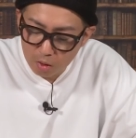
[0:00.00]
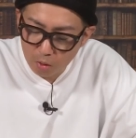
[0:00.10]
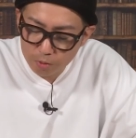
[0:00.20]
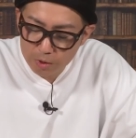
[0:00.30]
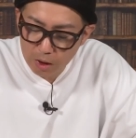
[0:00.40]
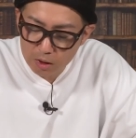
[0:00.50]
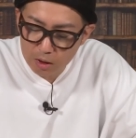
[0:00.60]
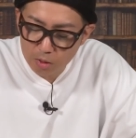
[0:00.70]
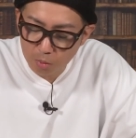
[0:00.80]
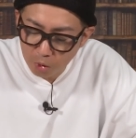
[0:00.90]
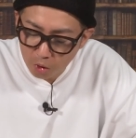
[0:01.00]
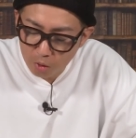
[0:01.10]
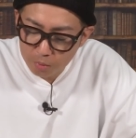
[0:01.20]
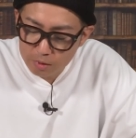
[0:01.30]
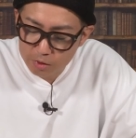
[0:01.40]
お二方と
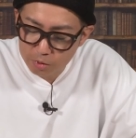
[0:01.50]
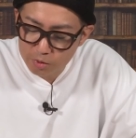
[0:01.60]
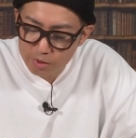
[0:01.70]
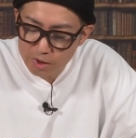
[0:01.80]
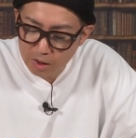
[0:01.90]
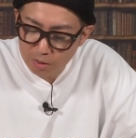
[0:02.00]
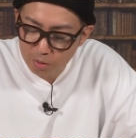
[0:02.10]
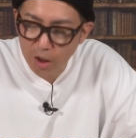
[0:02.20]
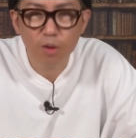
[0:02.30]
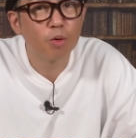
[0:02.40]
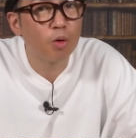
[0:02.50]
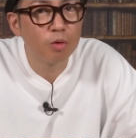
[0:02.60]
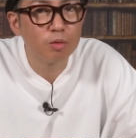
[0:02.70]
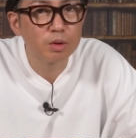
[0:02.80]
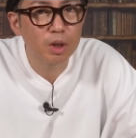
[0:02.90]
も女優さんと結
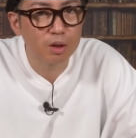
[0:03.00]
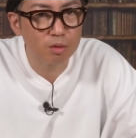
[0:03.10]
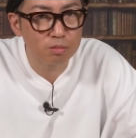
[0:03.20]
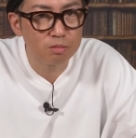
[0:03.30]
婚されてる。